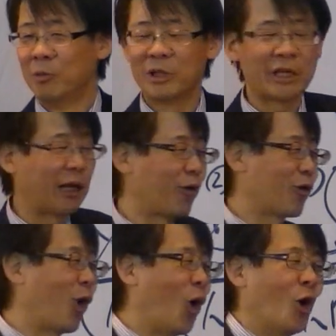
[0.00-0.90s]
皆さんあ
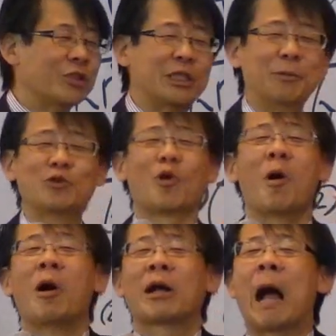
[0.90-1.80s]
のこの自分
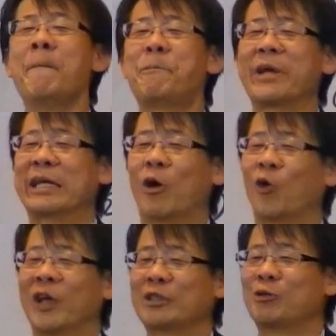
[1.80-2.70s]
と完璧
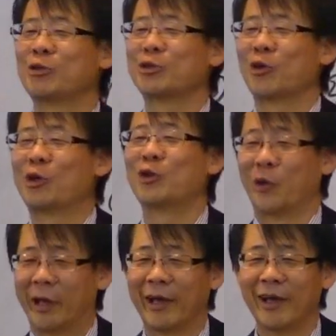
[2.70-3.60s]
に同じ服装の
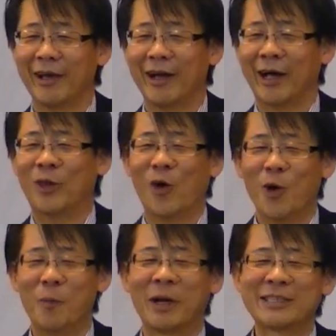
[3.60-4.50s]
人をねあの
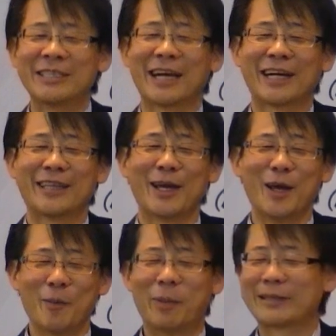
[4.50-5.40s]
街中で
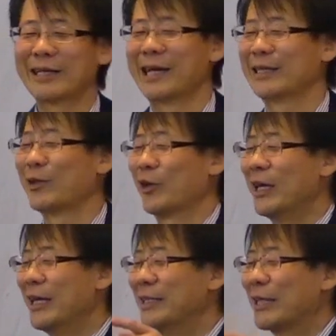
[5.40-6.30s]
ばったり会った
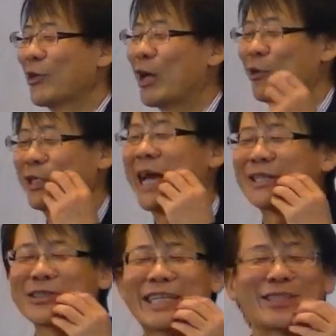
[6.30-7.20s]
時なんとなく気
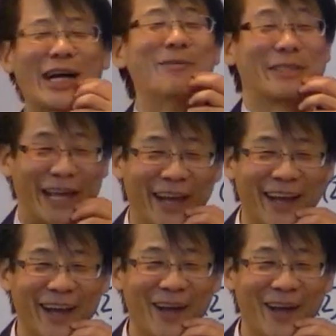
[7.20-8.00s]
恥ずかしくありません